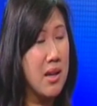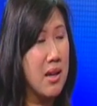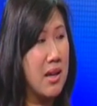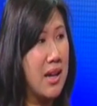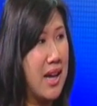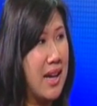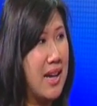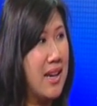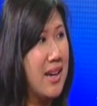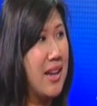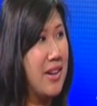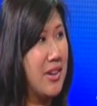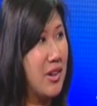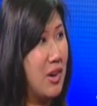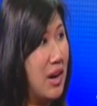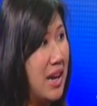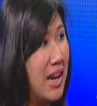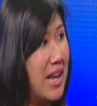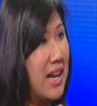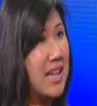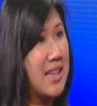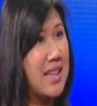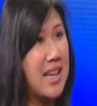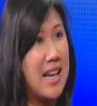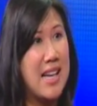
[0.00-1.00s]
nghĩ là nó
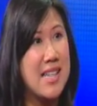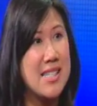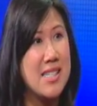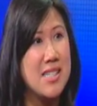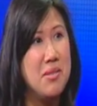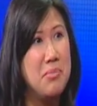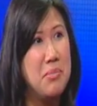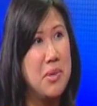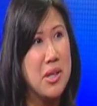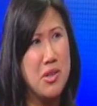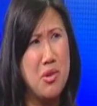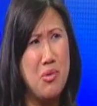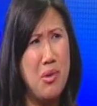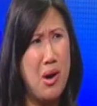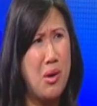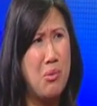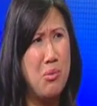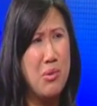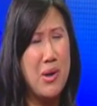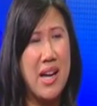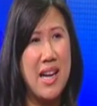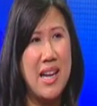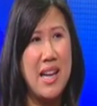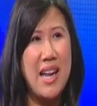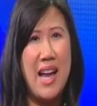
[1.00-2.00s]
liên tại ngày xưa mình cũng
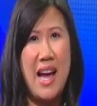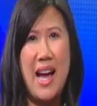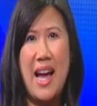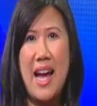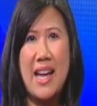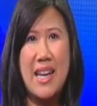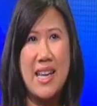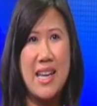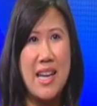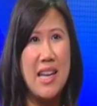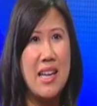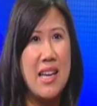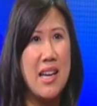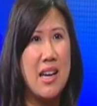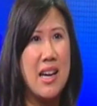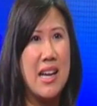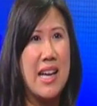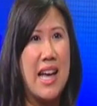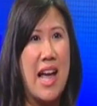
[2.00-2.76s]
không nghĩ là hai cái ờ,